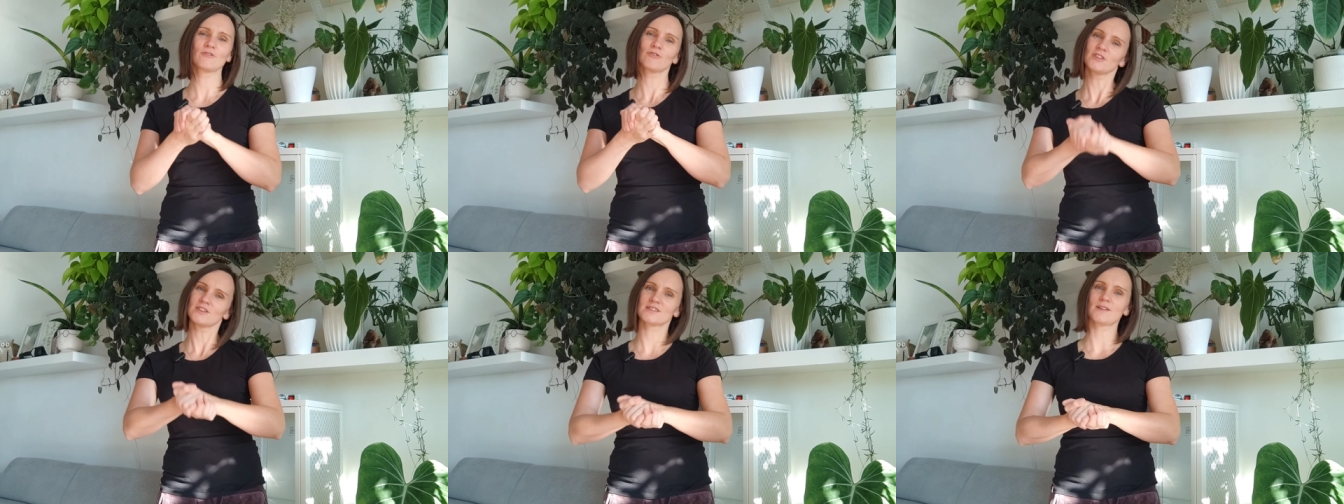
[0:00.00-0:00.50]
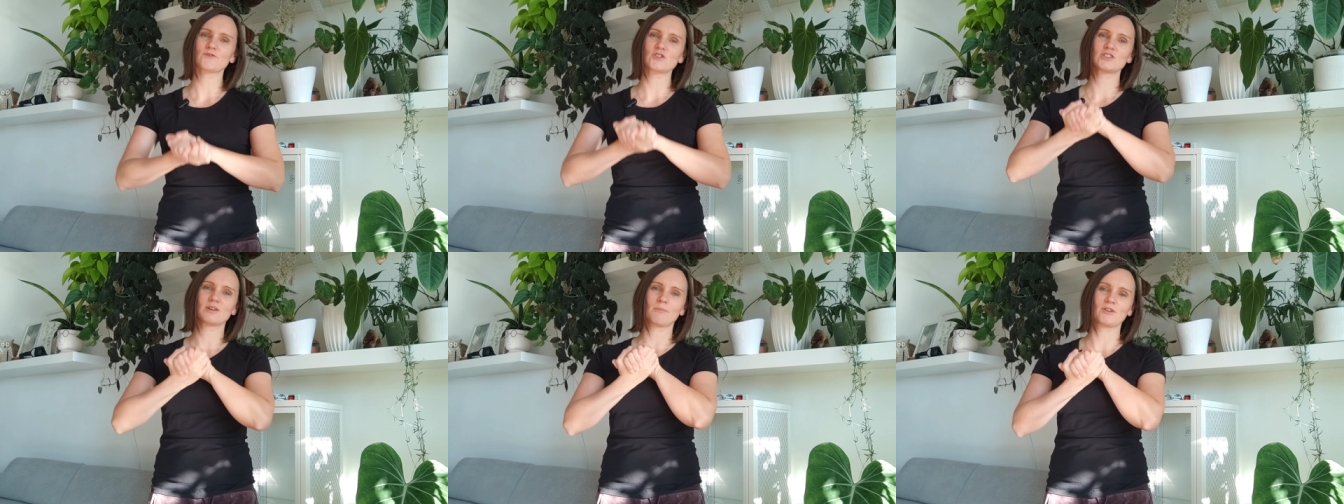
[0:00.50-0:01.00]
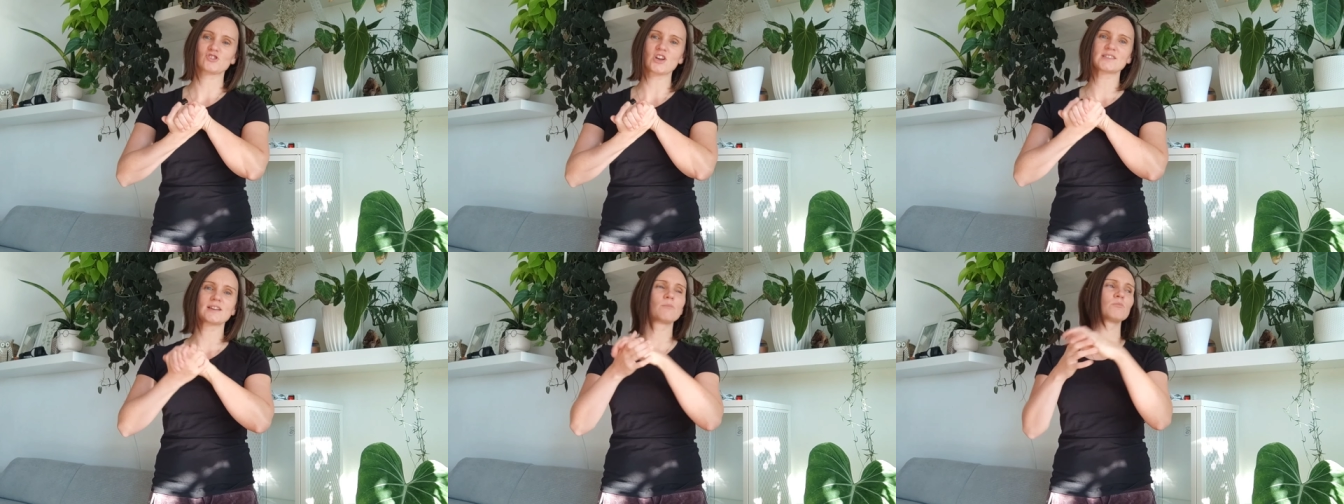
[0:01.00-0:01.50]
no i nie zawsze zawsze się ma
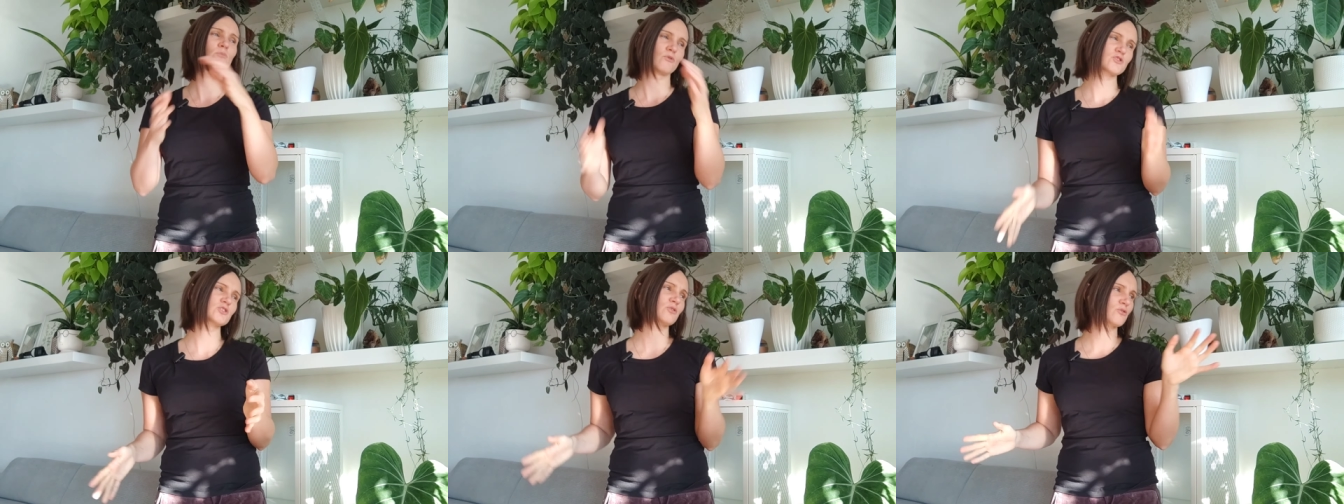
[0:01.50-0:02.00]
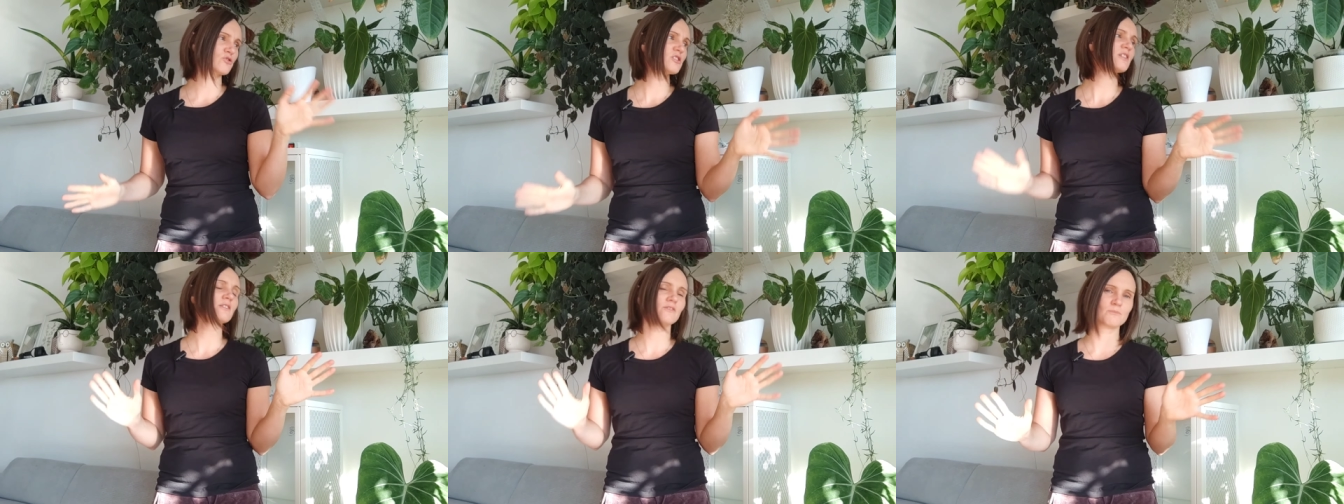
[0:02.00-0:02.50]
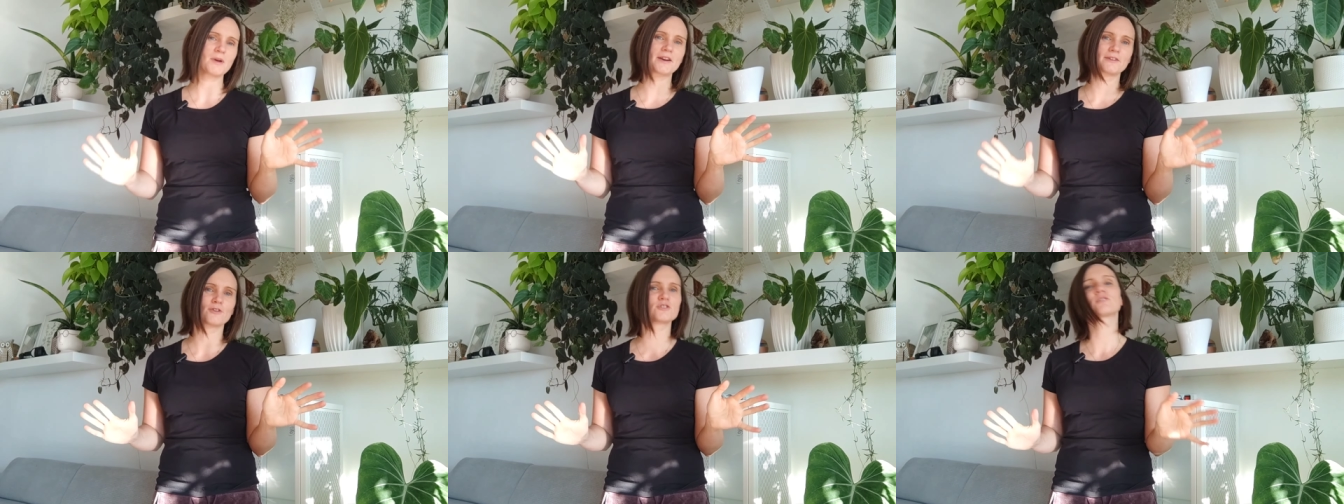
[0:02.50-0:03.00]
czas, a mimo wszystko rośliny w
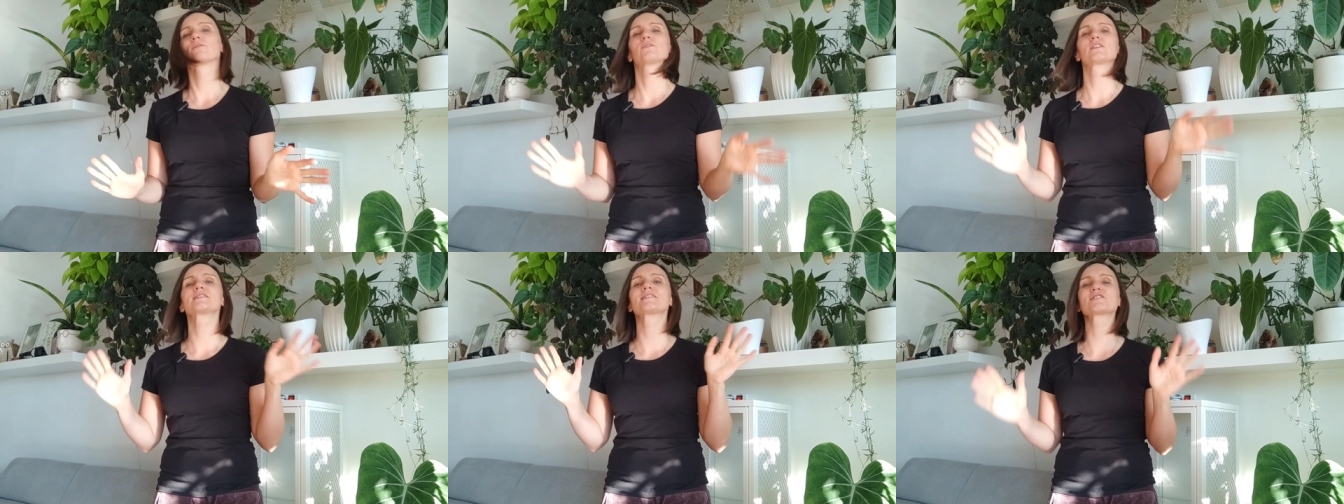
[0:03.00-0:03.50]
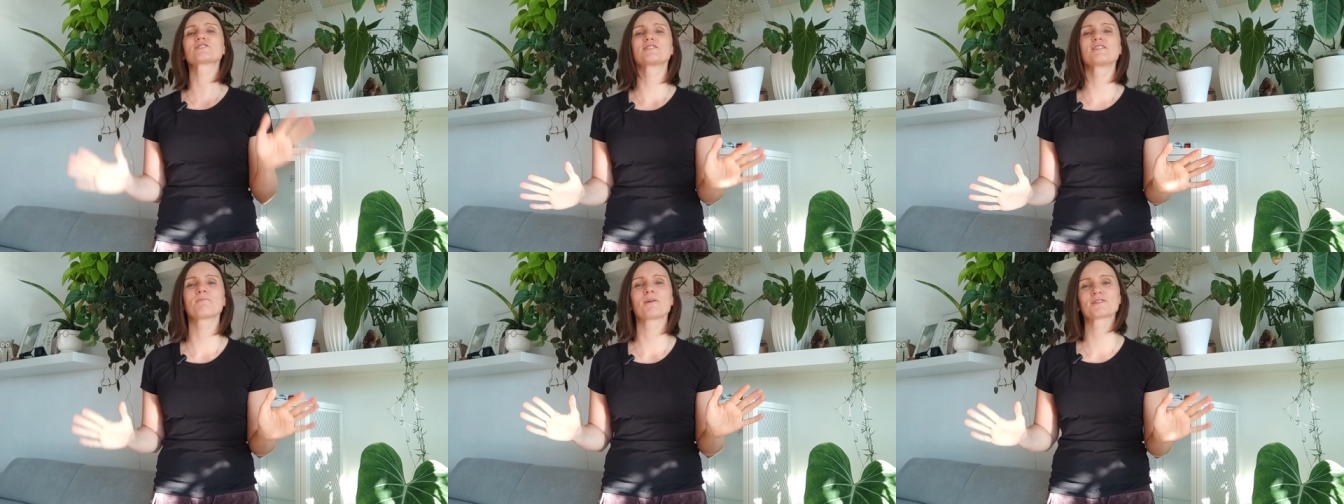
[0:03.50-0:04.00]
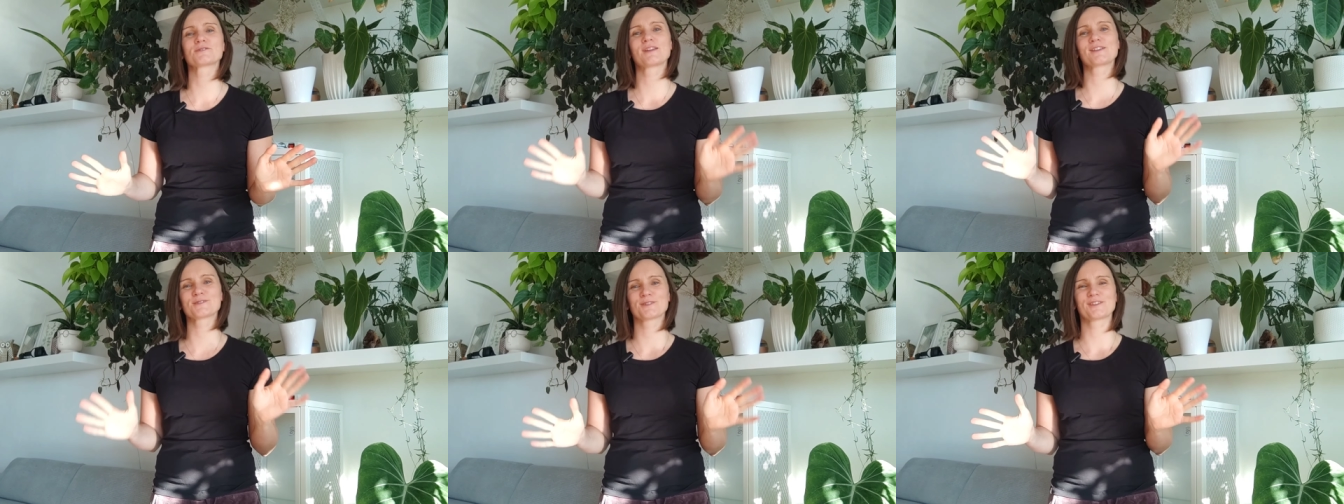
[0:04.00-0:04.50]
miarę rosną, więc też nie ma
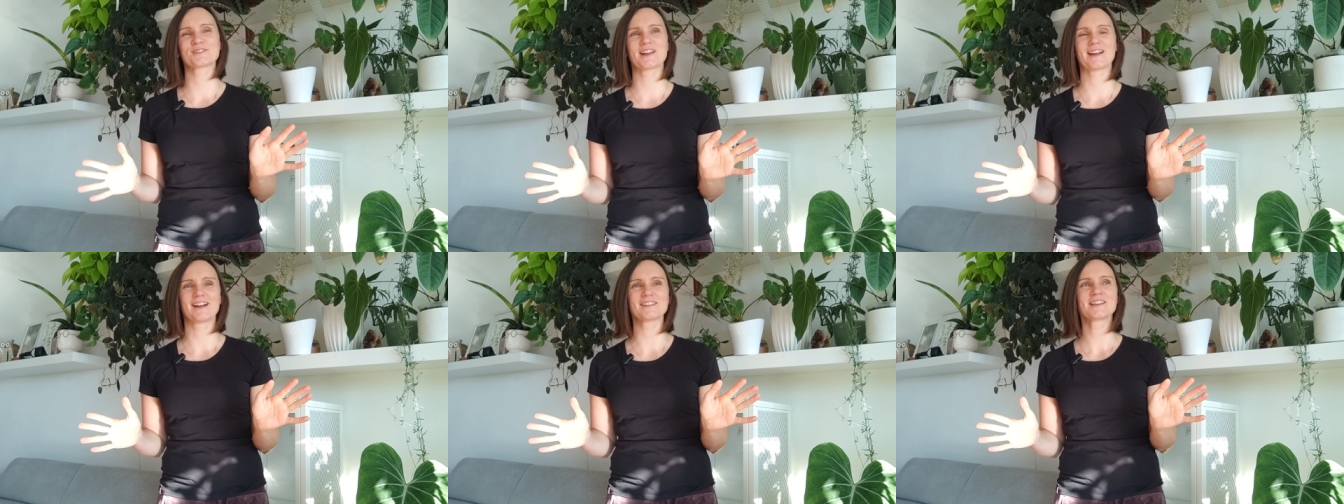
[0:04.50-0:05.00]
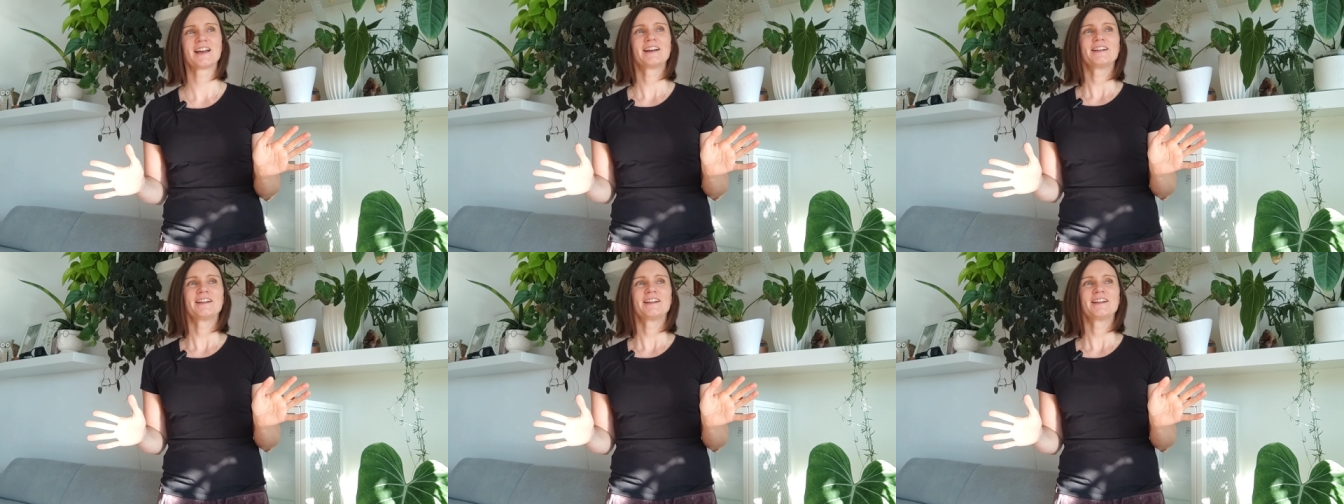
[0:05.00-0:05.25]
na co narzekać.